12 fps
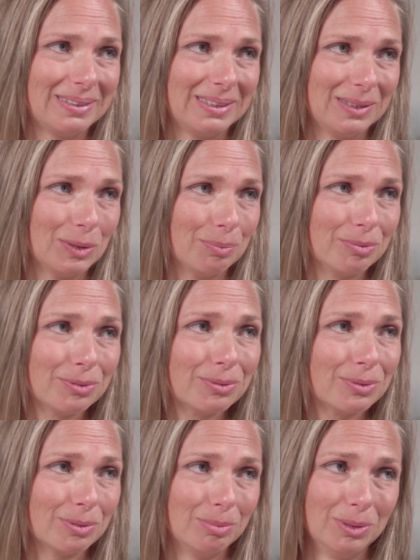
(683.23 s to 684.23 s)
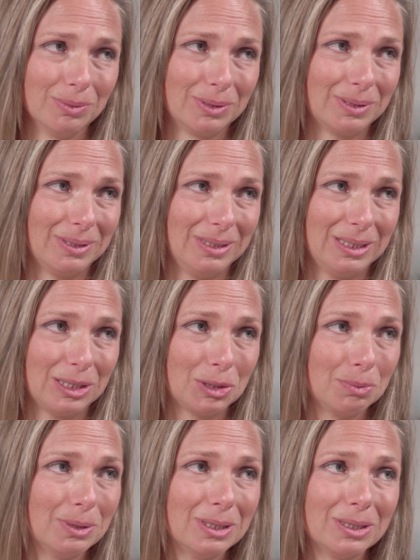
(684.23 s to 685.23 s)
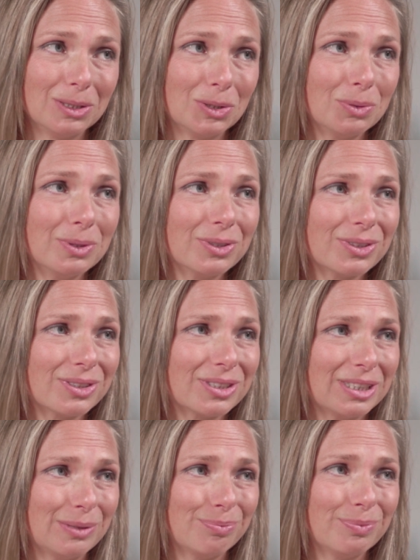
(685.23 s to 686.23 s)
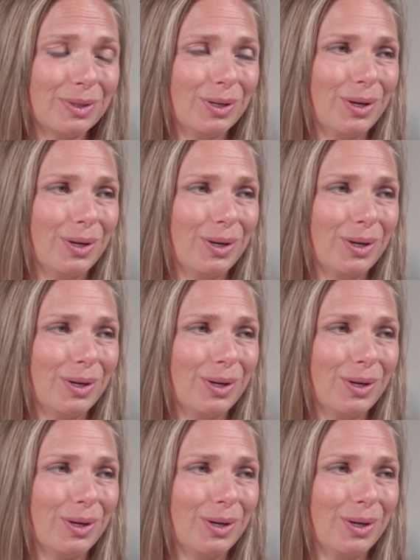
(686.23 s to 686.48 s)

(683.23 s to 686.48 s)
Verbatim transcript: den Kopf zu benutzen in der Schule, das Schulsystem,